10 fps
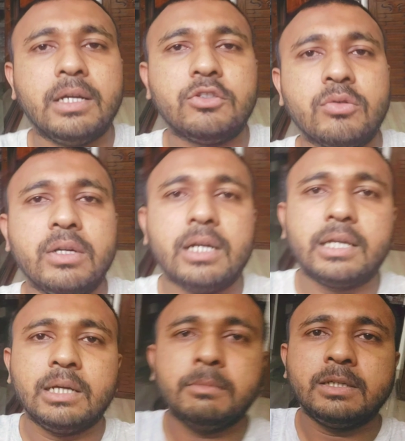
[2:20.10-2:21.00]
এই জন্যই আর
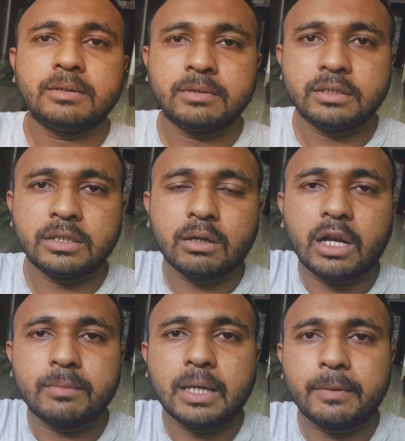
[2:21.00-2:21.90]
কি আমি চিন্তা
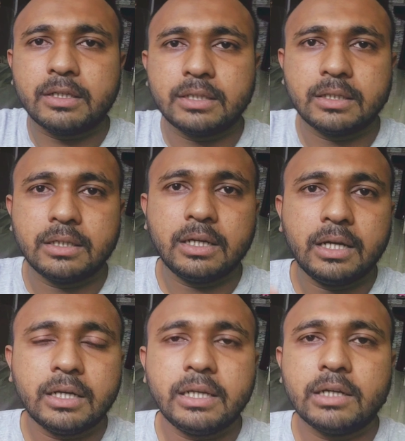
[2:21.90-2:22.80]
করলাম যে আপনাদের সাথে
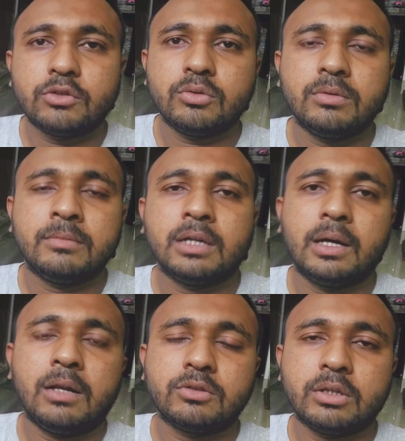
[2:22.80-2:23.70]
এটা নিয়ে কিছু
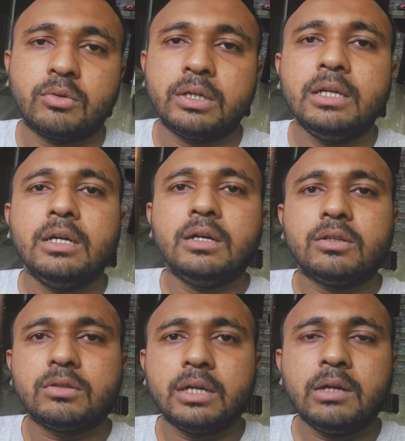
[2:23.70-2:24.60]
আলোচনা করি
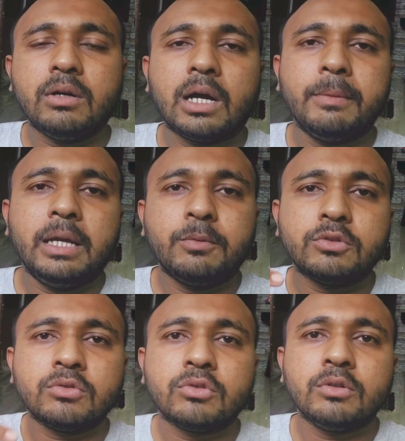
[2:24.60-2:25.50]
তো যাই হোক আমি এ
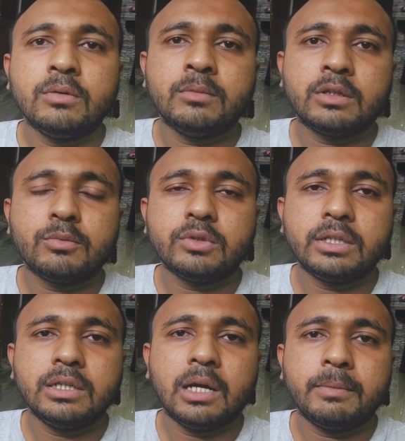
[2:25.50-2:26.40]
পর্যন্ত
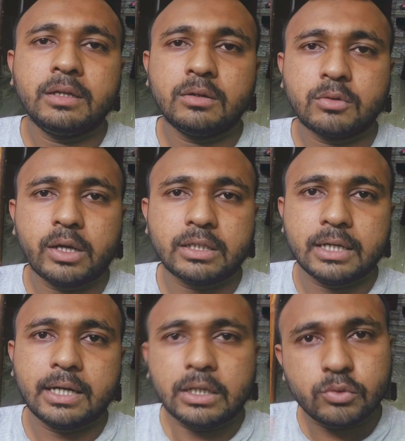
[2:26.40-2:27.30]
মোটামুটি আমি কয়েকটা
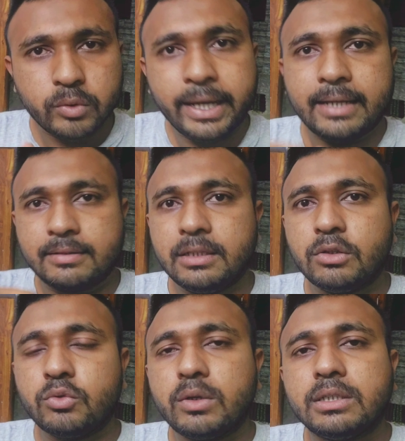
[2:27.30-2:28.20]
জায়গাতে ট্যুরে গেছি
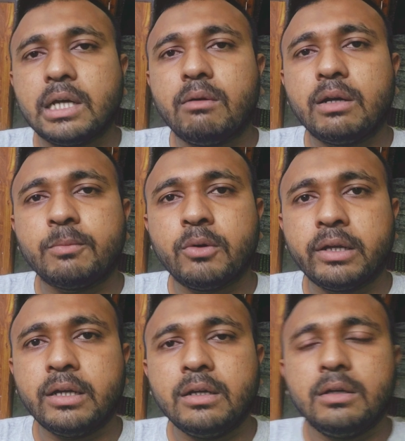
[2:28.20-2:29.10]
তো ট্যুরে যাওয়ার
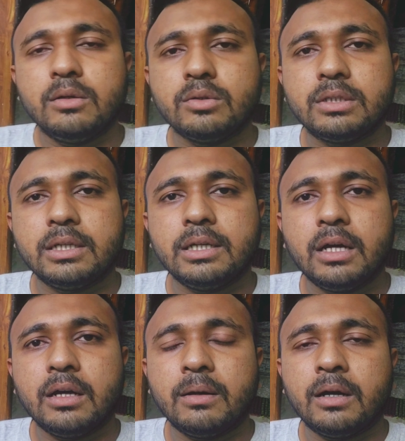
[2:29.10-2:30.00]
পরে হচ্ছে
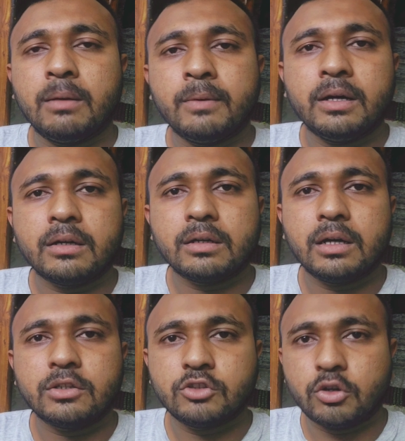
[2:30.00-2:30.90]
আমার
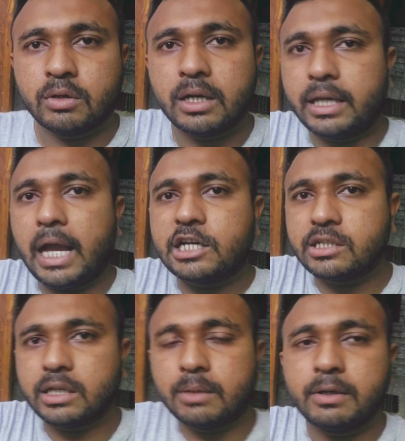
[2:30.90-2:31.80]
যখন আর কি
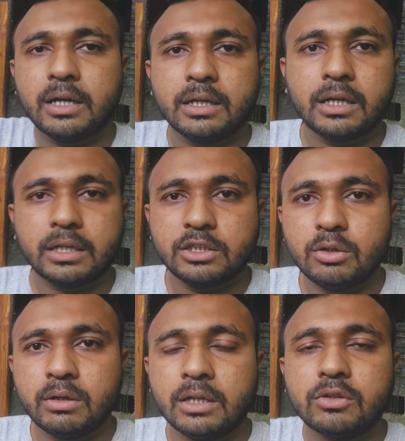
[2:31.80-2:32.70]
অ্যাকশন ক্যামেরাটা আর কি
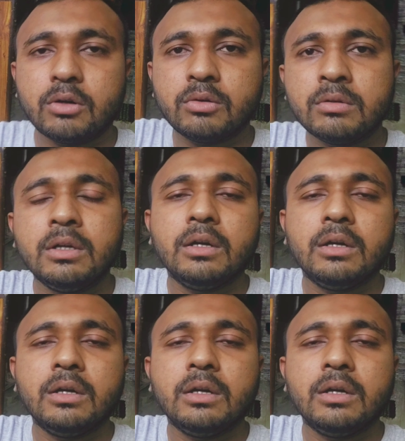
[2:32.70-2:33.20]
ছিল না তখন